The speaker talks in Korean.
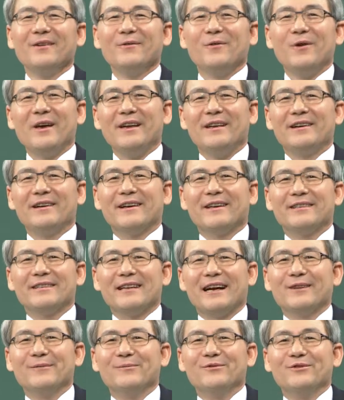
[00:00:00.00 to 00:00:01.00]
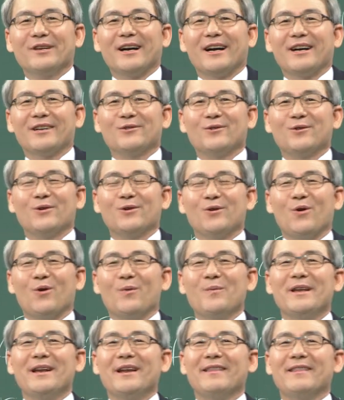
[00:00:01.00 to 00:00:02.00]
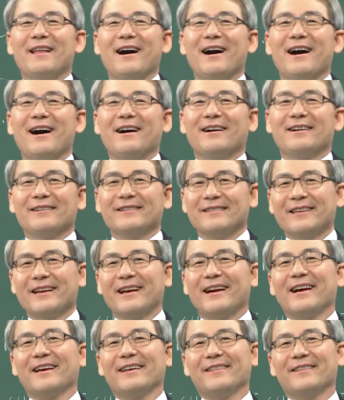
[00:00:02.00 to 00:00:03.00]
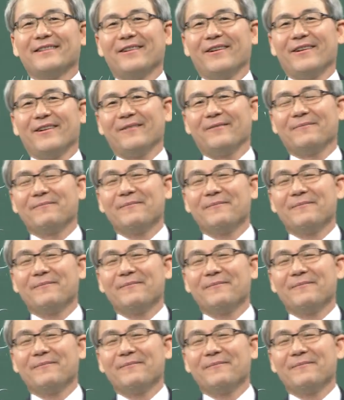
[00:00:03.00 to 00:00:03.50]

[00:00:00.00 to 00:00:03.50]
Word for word: 왜 이렇게 작은 문제 가지고 고민했나 그런 생각이 들어요.